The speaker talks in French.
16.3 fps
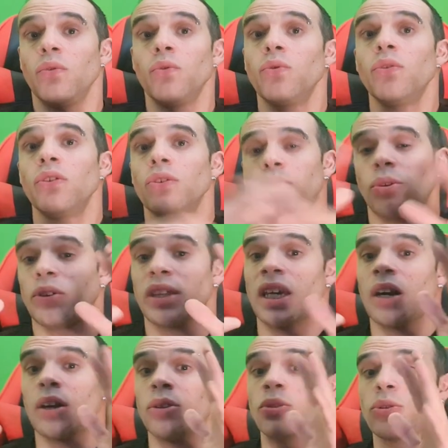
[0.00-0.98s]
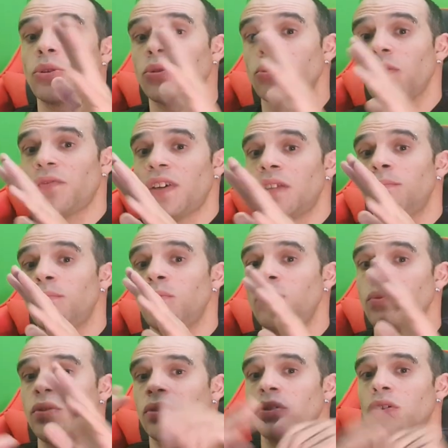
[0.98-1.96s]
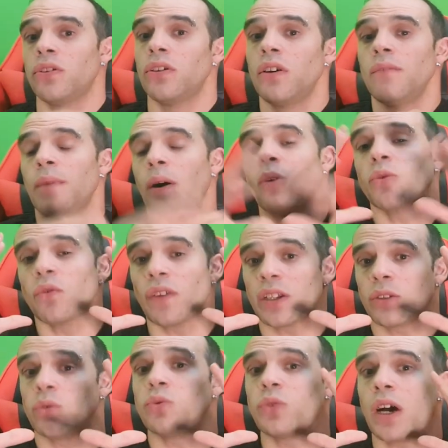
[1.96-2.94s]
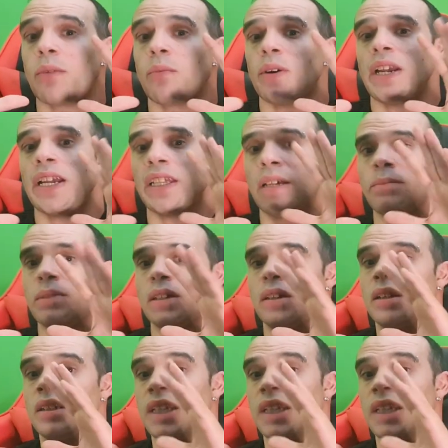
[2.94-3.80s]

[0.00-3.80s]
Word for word: ou euh, sur ses réseaux sociaux, Facebook, euh, bah, on trouvera toujours un moyen, les amis.